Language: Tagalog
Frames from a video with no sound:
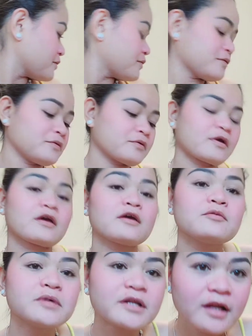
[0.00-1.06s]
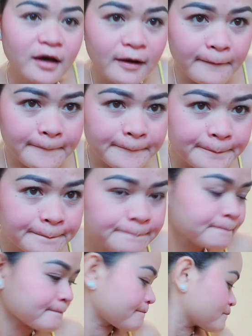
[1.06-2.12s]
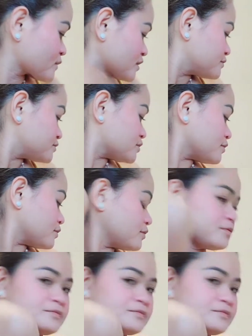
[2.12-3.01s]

Okay man na. So,